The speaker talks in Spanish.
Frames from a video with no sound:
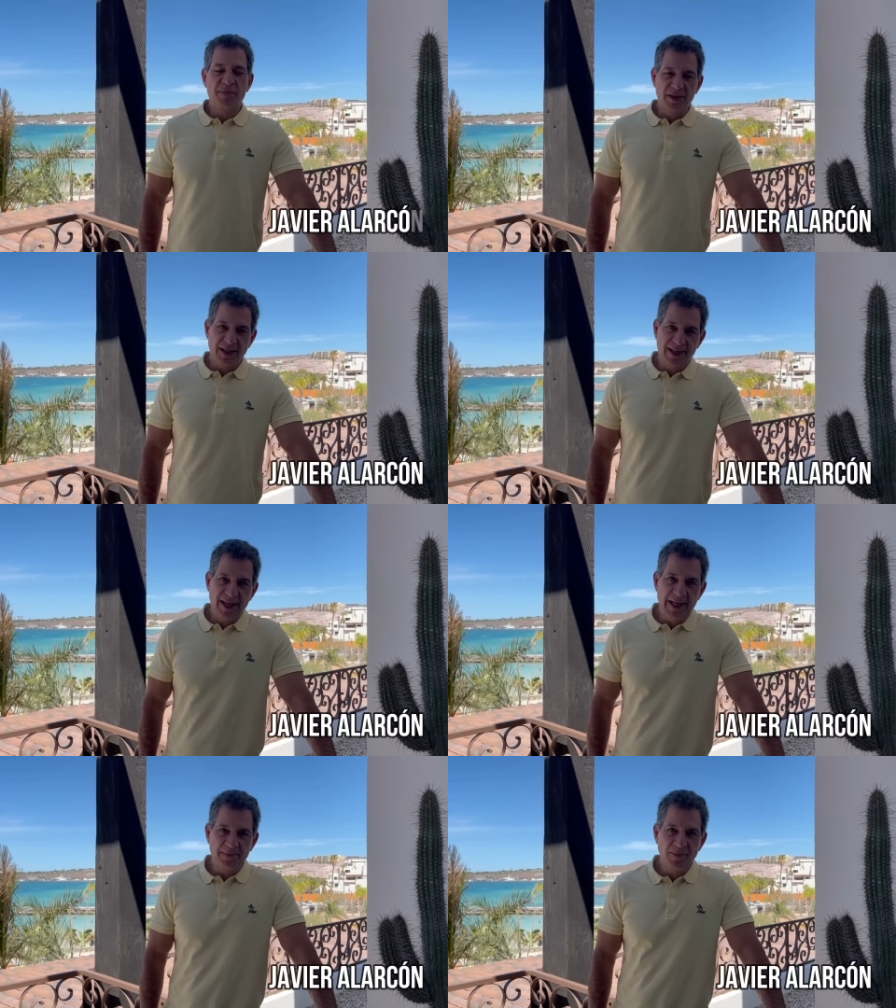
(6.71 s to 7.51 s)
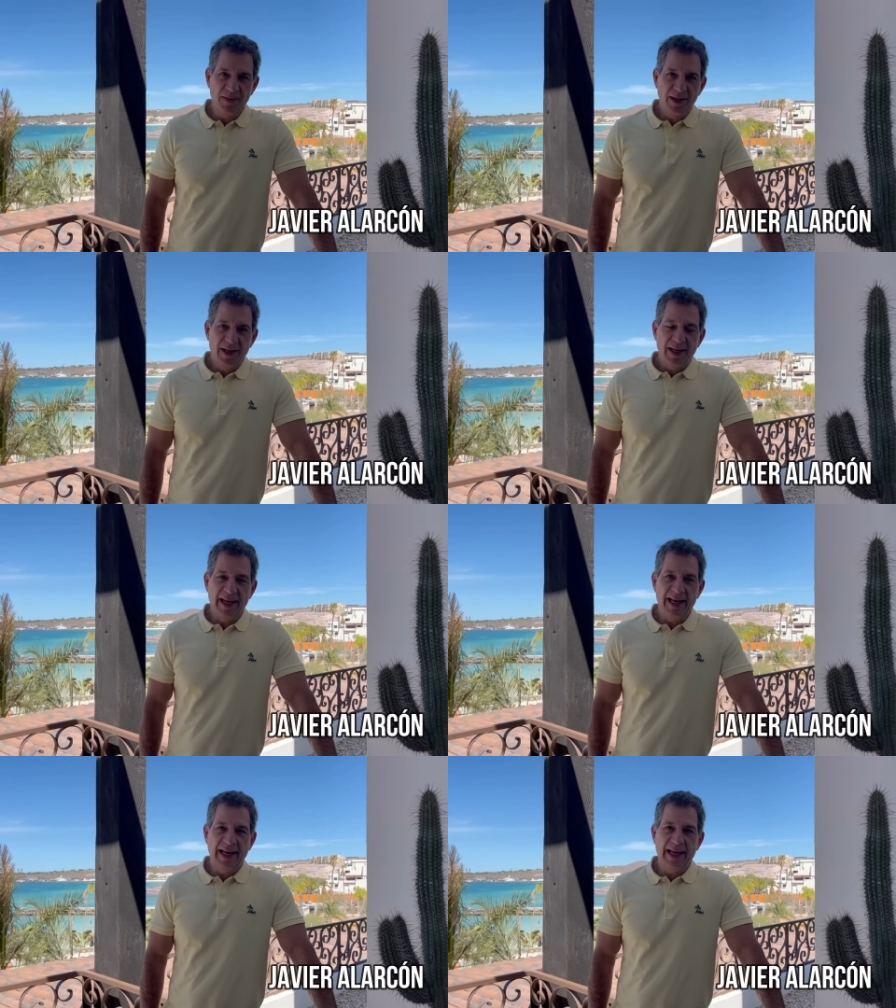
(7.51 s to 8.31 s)
Pues aquí
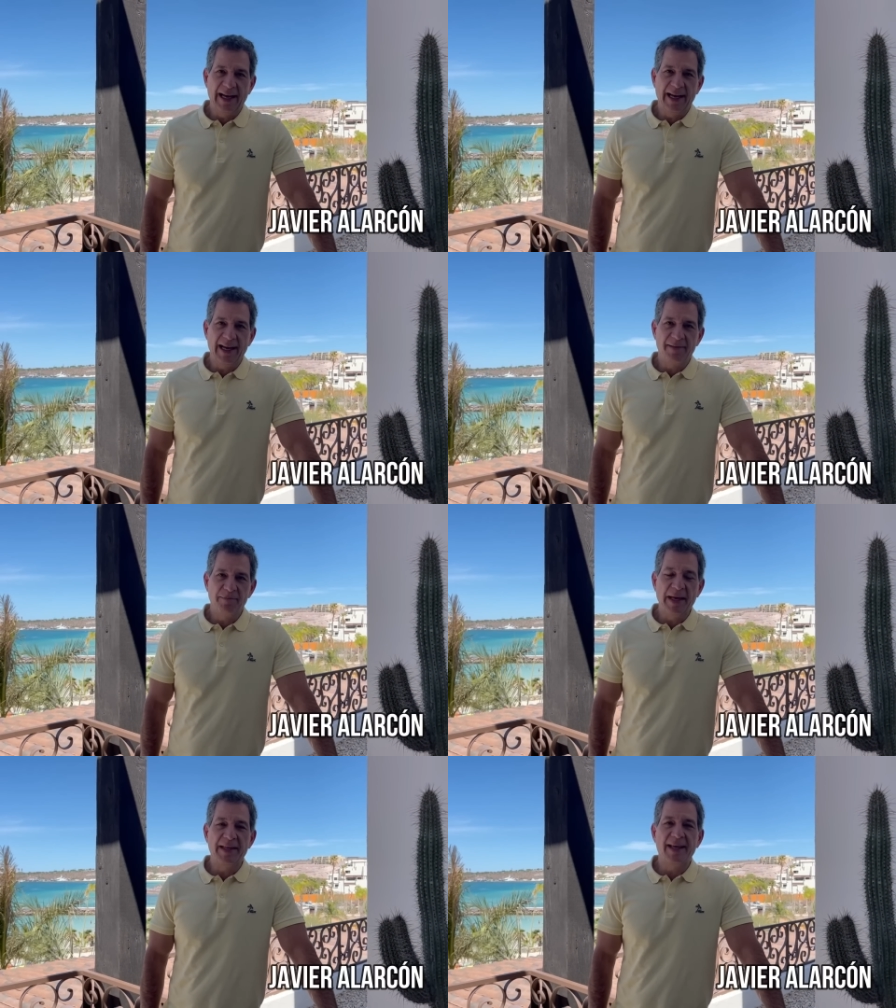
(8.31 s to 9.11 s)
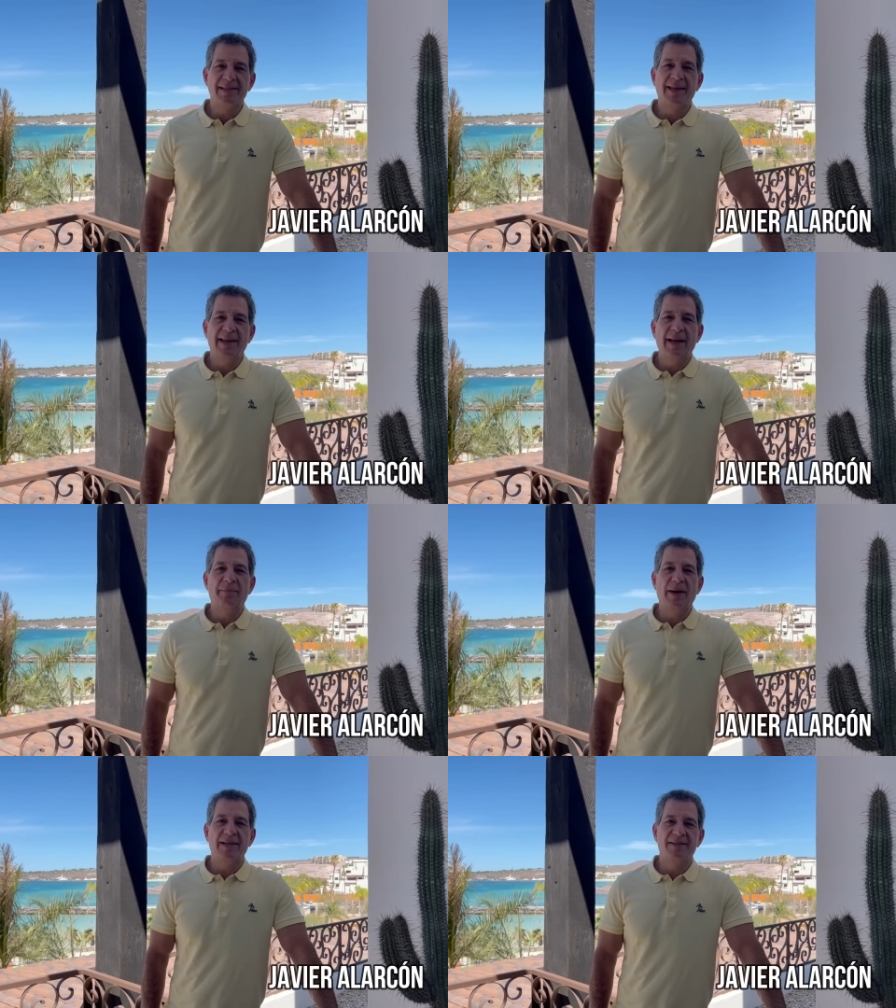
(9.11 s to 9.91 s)
en la belleza de La
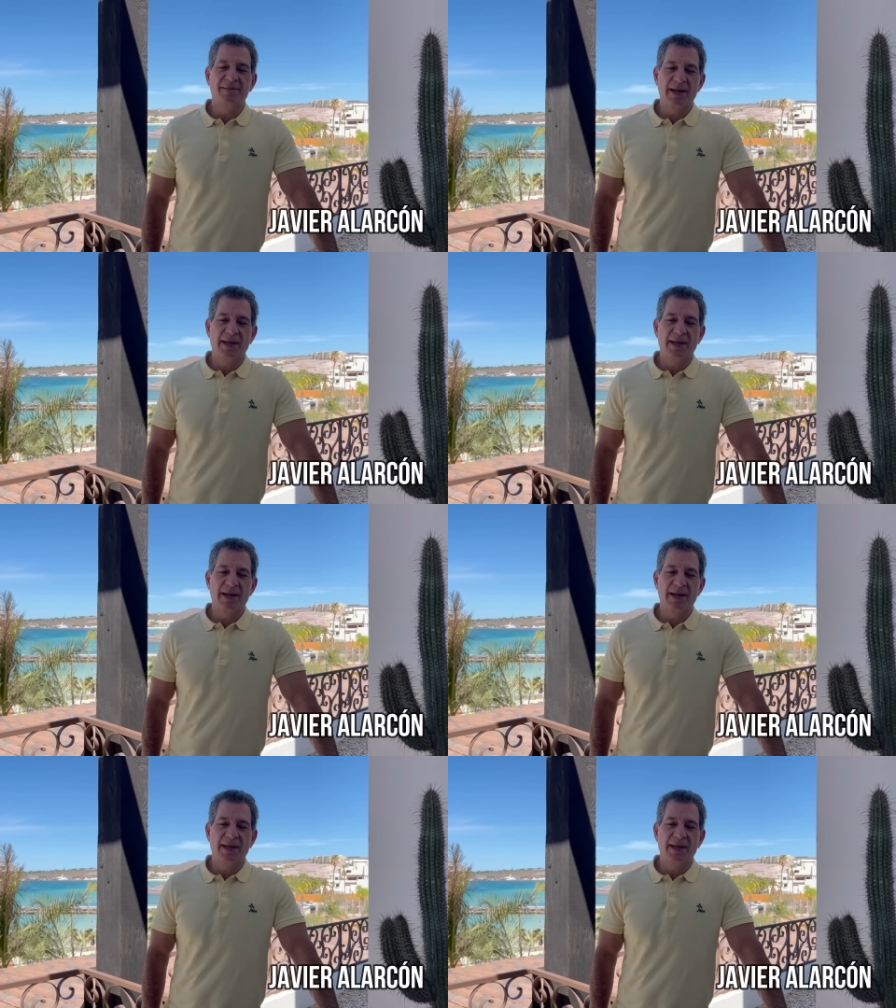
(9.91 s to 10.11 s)
Paz,